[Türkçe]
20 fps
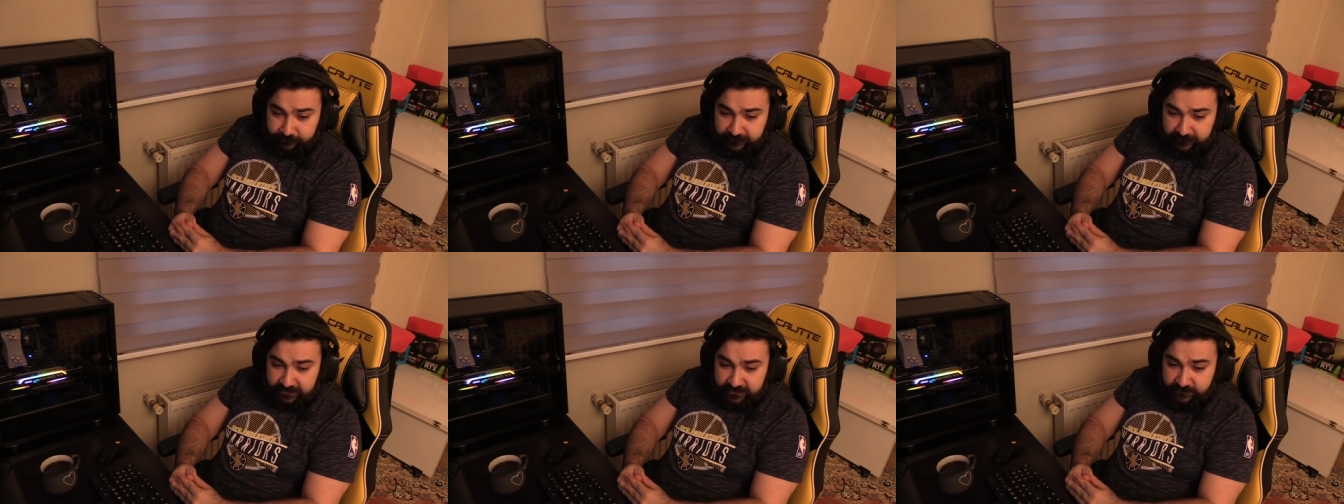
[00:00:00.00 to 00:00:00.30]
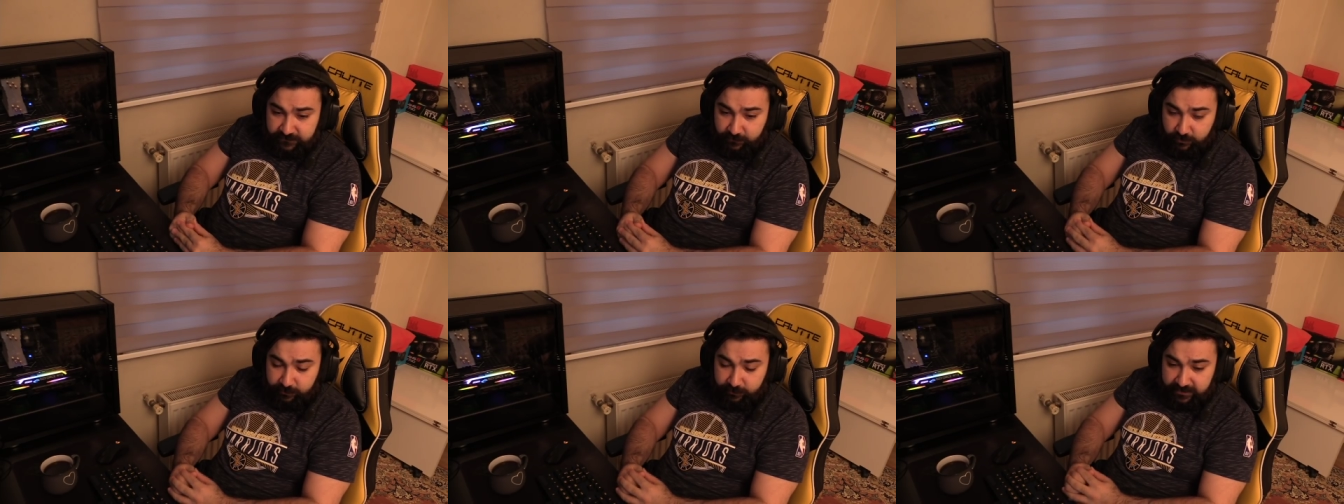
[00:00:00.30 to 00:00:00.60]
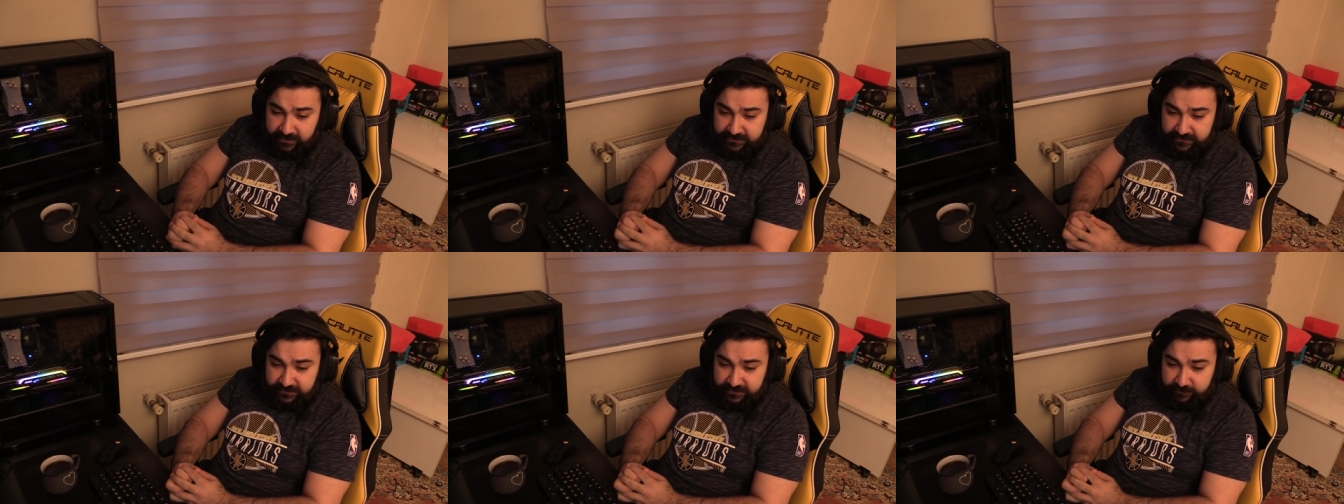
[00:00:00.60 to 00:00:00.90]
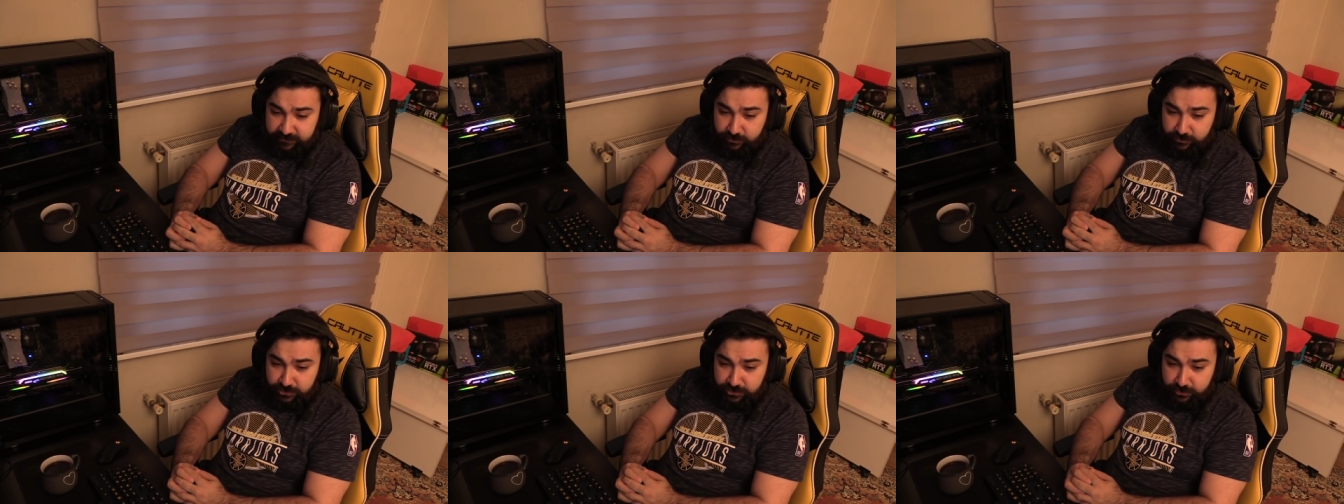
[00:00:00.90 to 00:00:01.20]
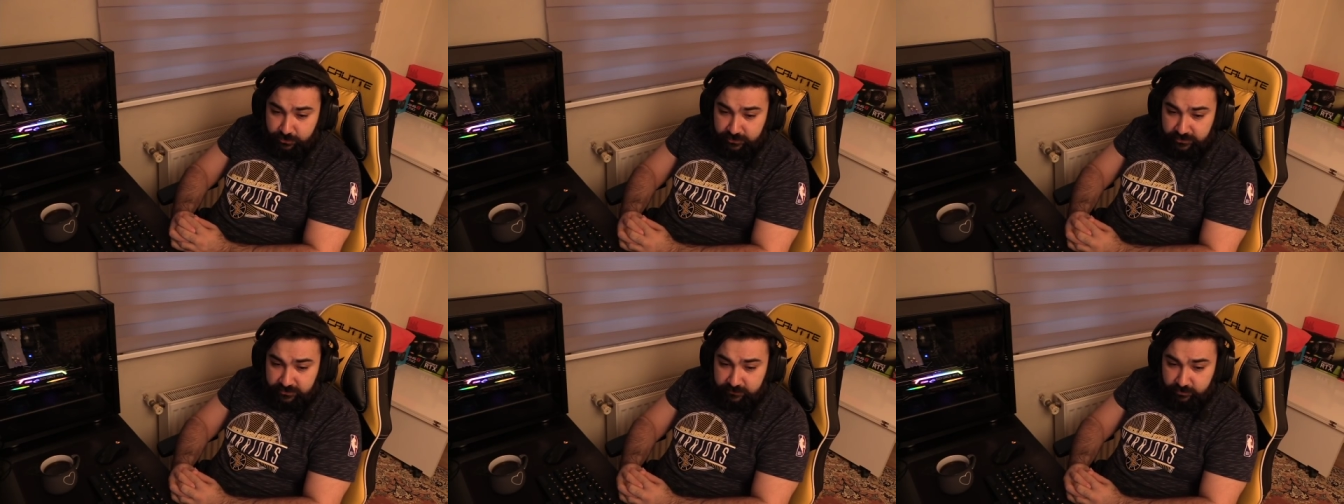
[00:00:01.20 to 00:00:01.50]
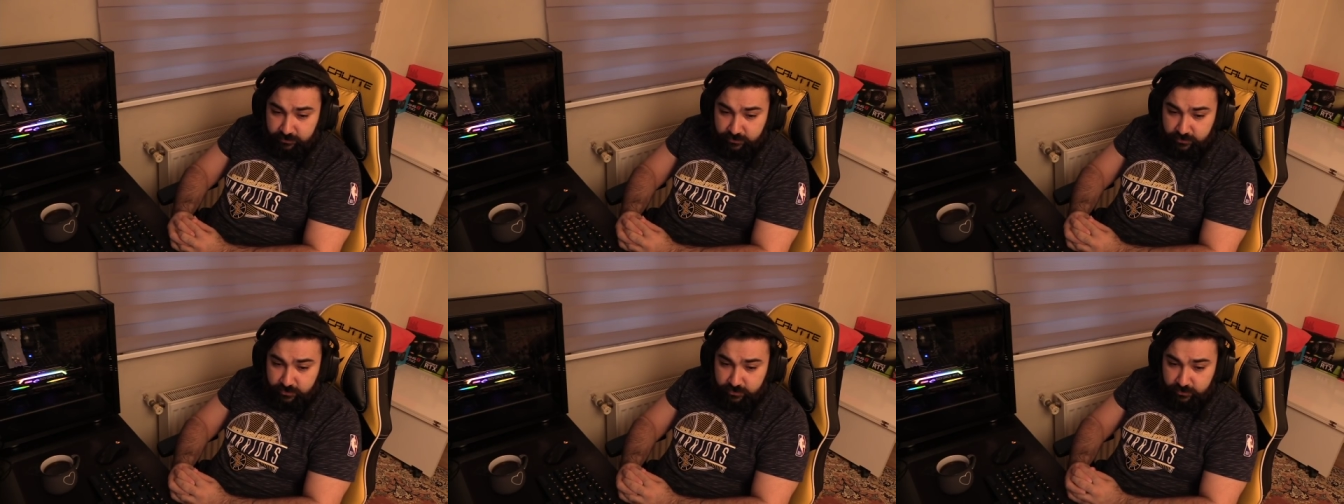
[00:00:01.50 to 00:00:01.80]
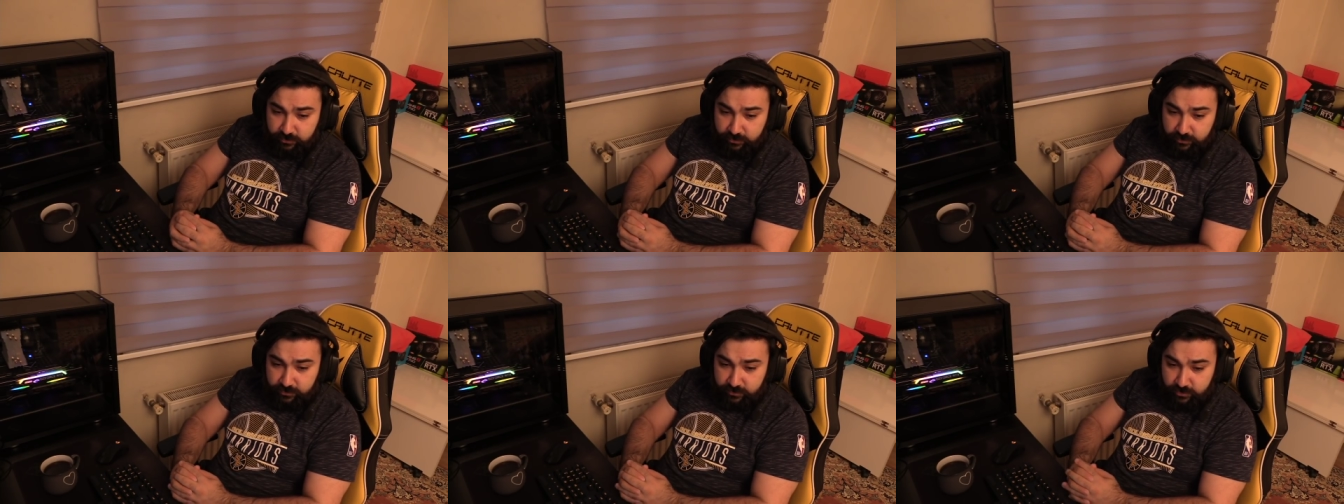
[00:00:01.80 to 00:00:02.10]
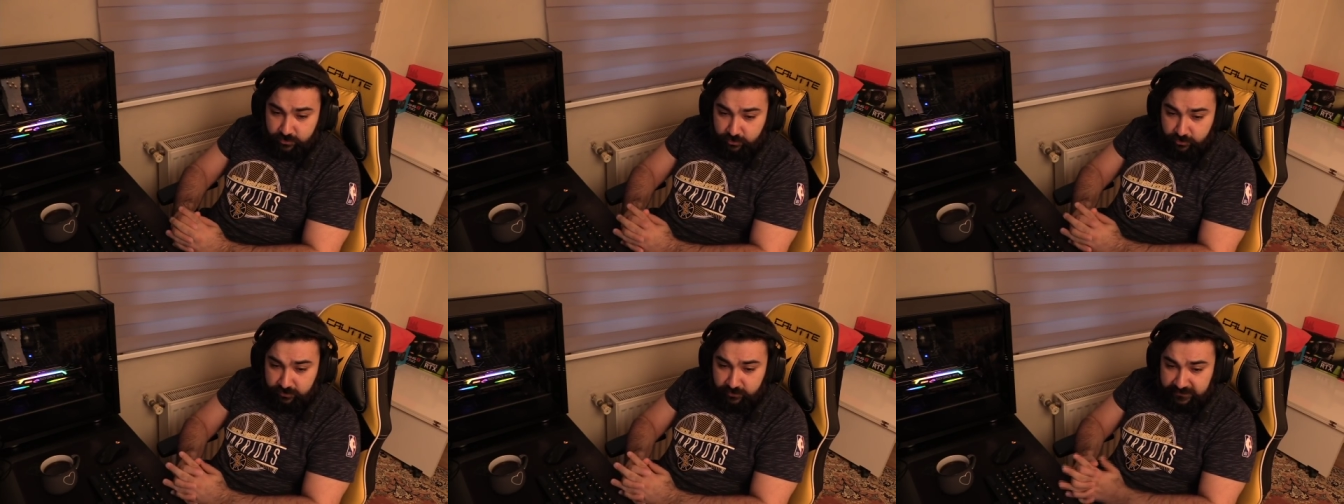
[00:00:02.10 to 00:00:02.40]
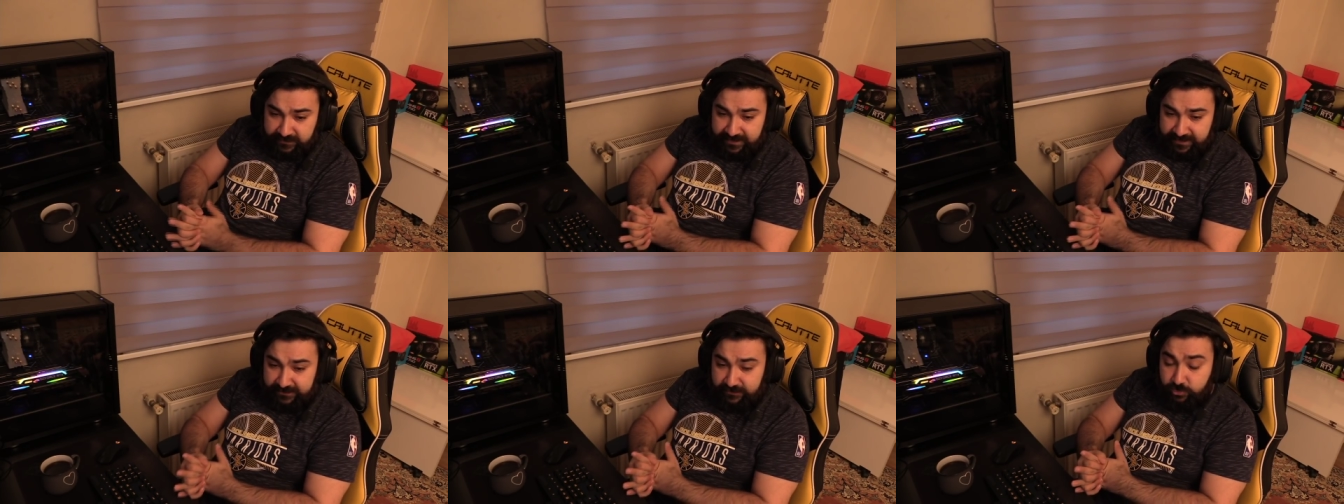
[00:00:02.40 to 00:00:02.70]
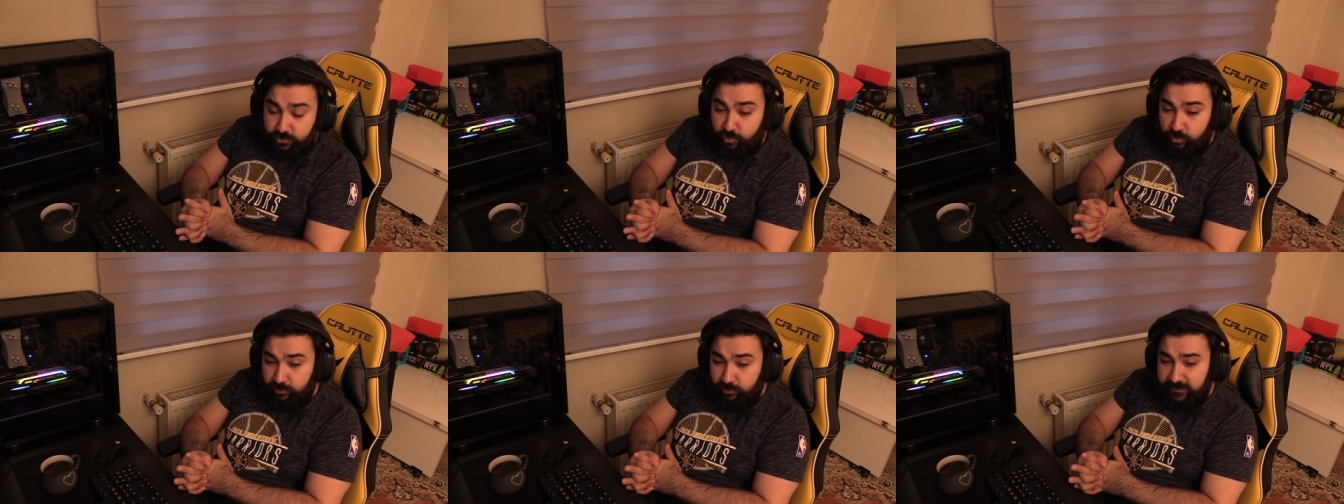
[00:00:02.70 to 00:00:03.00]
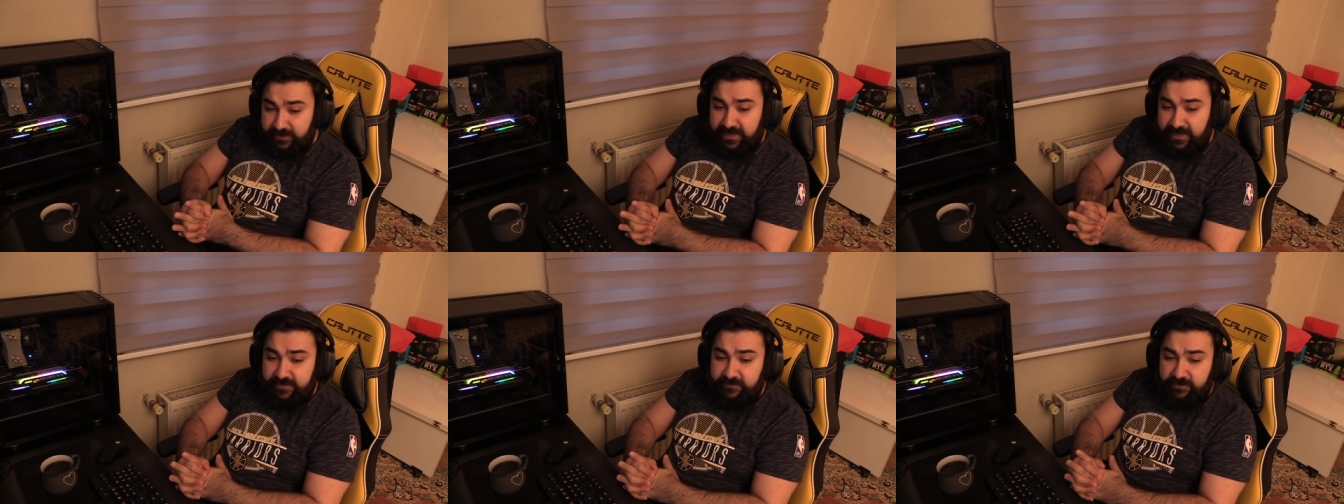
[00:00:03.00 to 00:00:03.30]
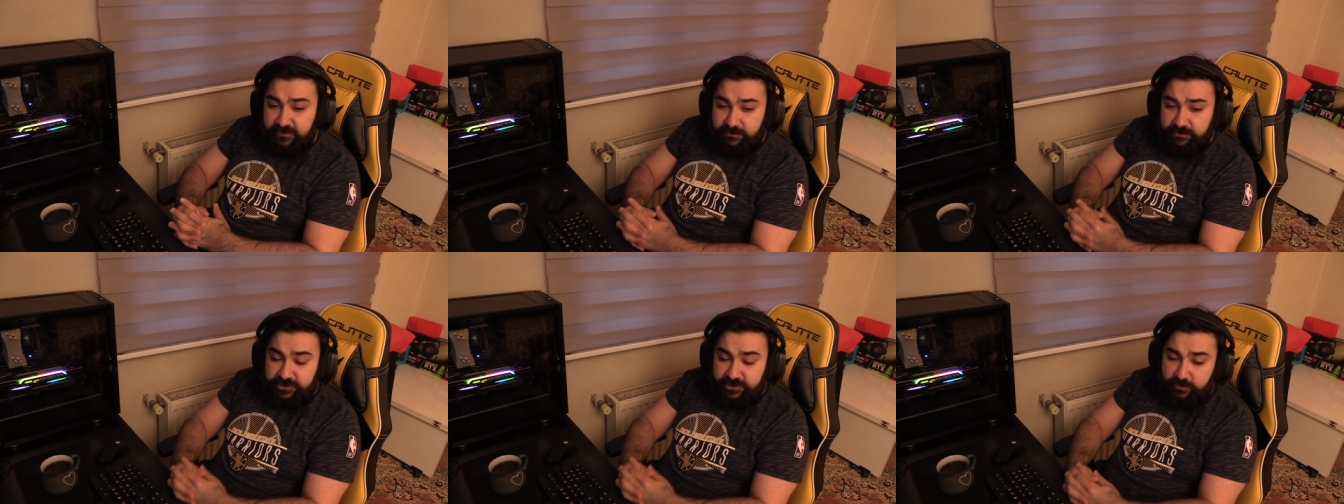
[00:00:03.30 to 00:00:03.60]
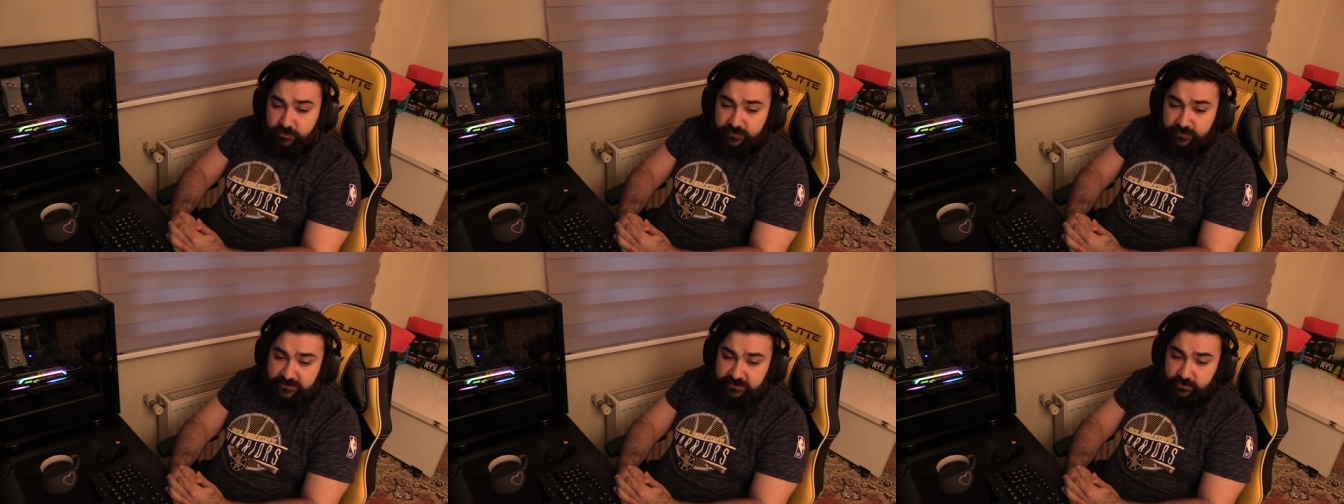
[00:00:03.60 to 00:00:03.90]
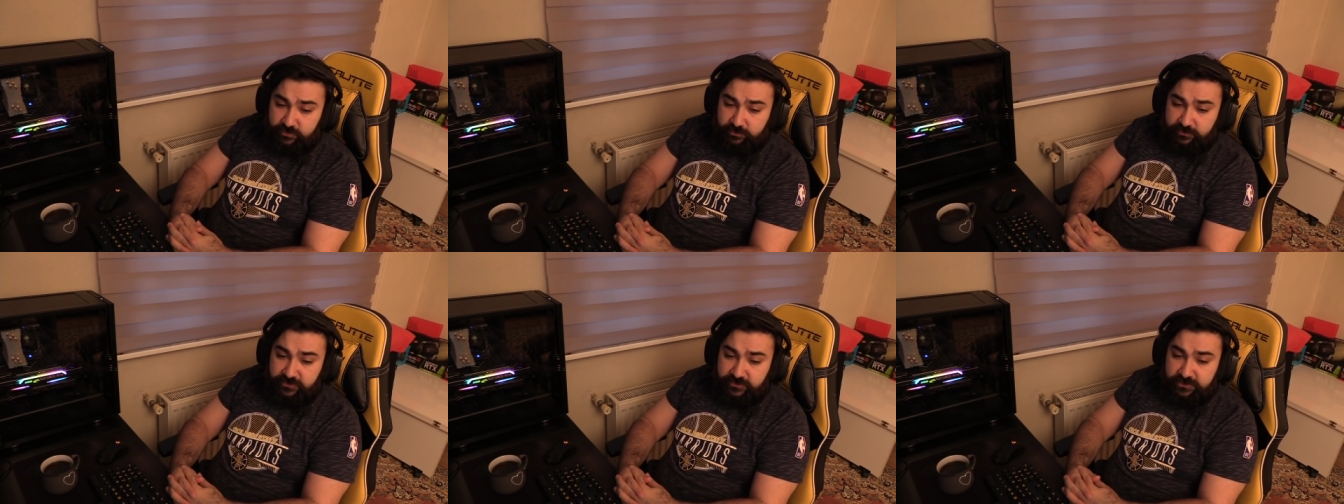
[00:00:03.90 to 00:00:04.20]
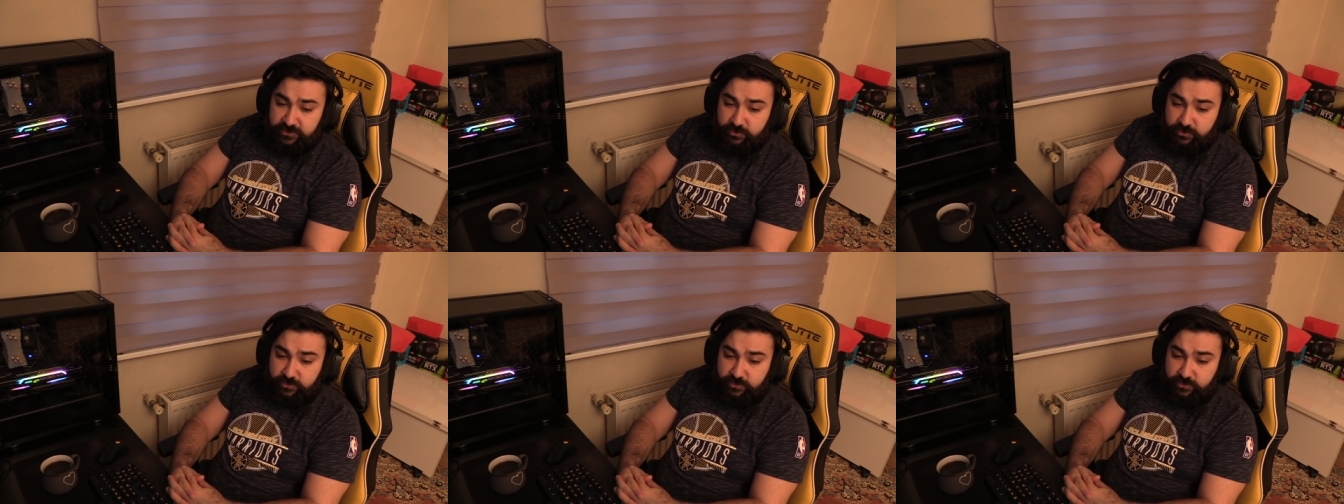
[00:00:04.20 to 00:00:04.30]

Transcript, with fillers: Forma kaç kere bunun için öneri bu sunduk. Sonunda geldi. Sonunda geldi diye bir şey yok. 8 yol işte.